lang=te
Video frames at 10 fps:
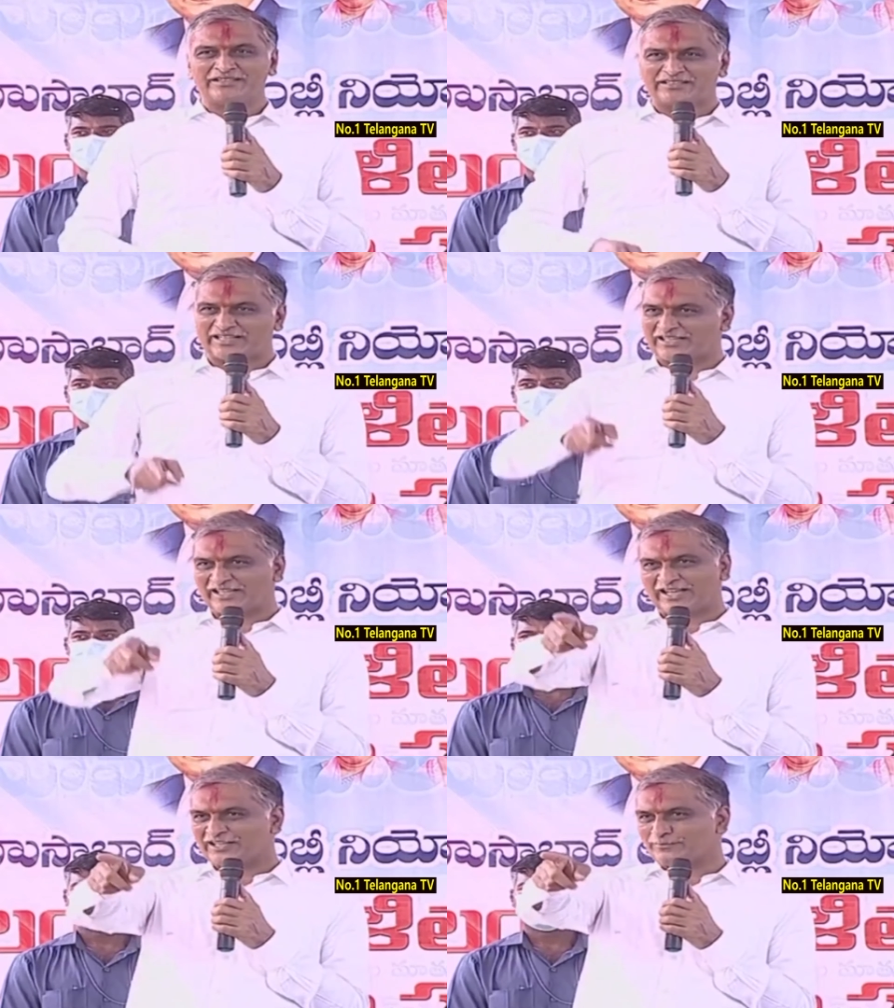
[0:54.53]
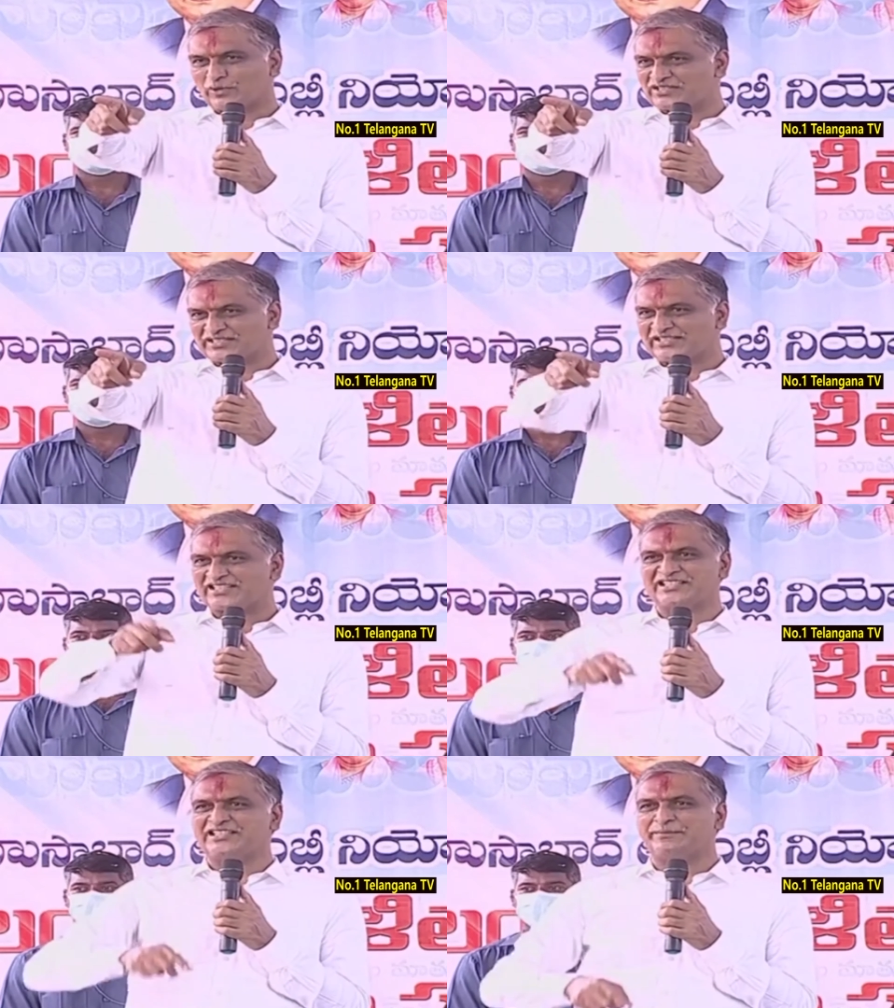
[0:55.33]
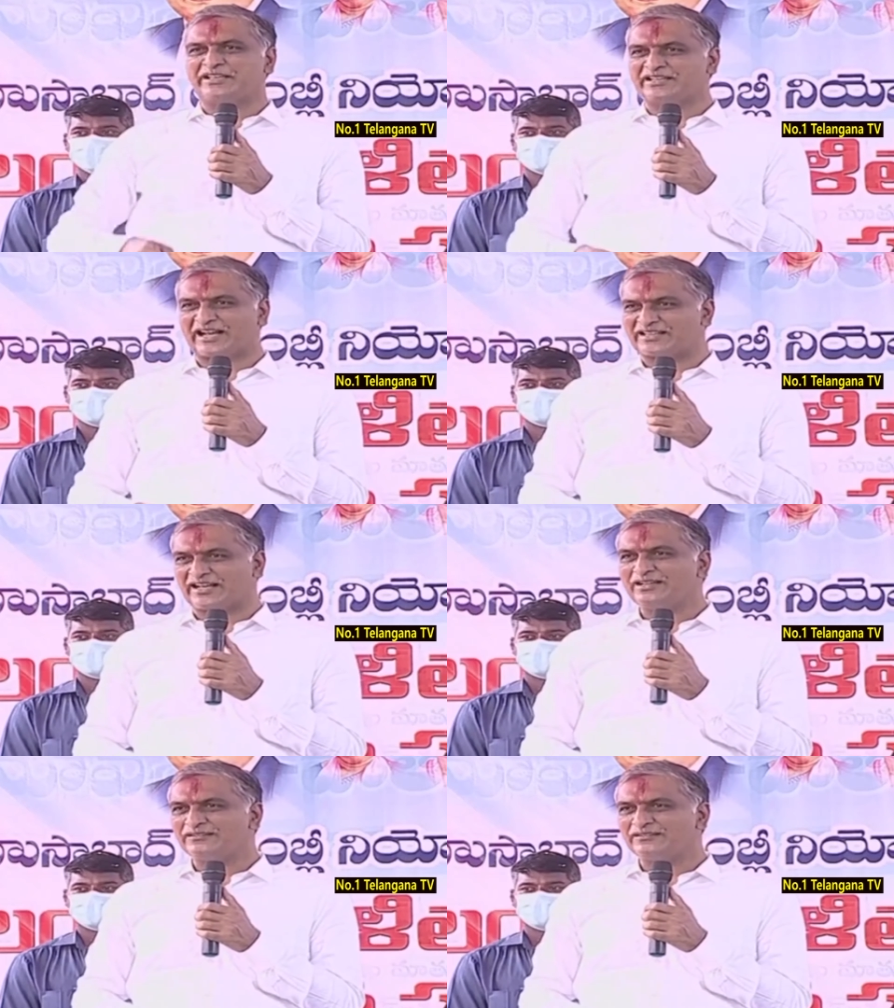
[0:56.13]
తెలంగాణకు మోసం చేసింది మీరు కాదా